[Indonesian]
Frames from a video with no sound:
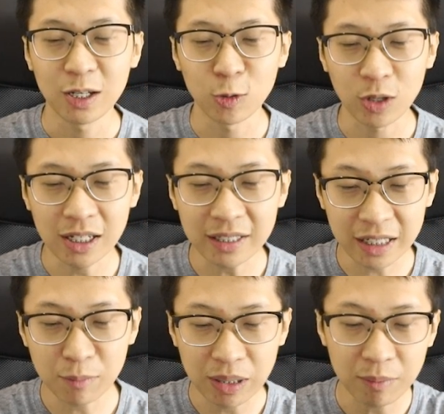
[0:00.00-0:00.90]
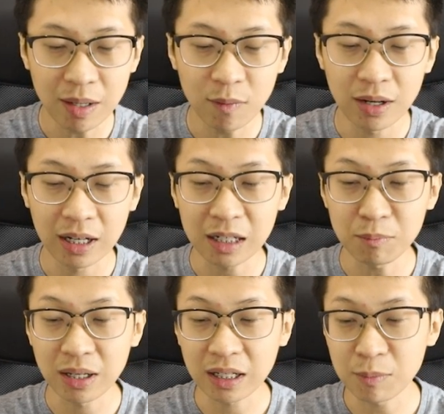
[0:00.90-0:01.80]
Kalau kalian naikin paling bawah,
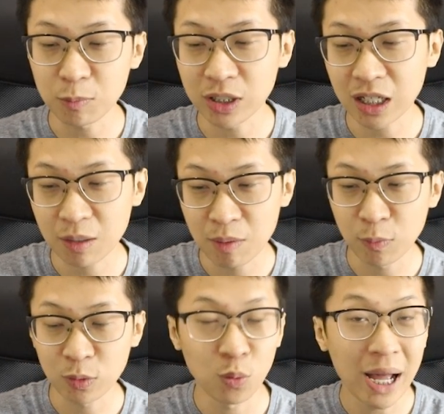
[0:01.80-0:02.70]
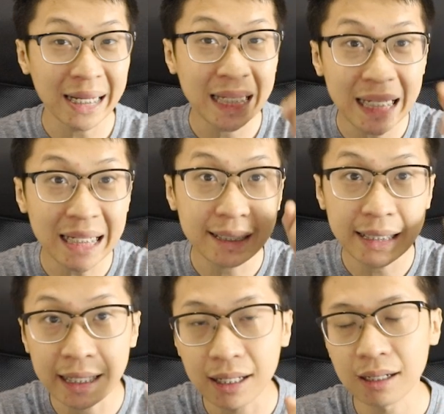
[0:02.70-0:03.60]
kalian bakal punya kemampuan one hit
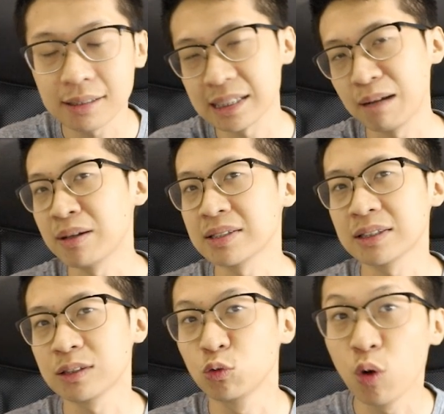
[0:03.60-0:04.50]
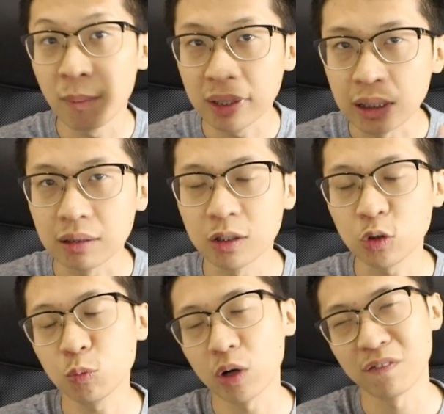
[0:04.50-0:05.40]
kill selama 2 menit.
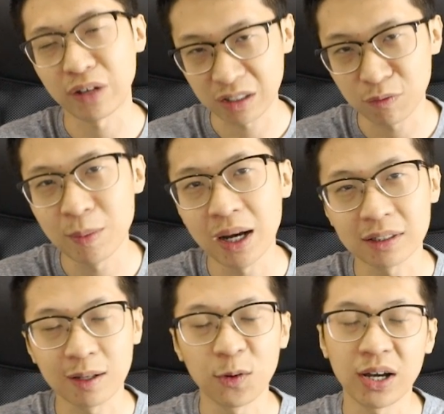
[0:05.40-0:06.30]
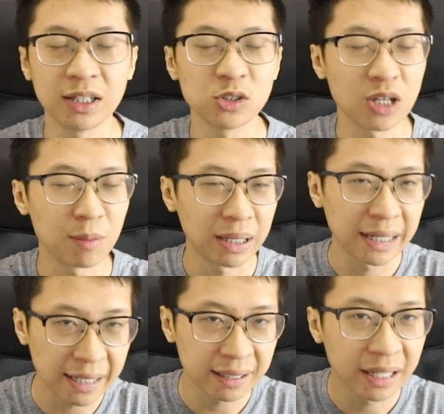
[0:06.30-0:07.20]
Itu efektif banget kalau kalian suka
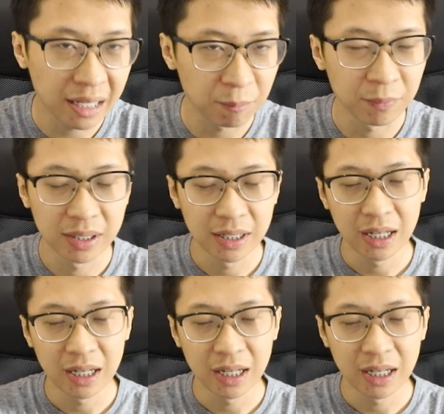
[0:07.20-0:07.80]
main late game.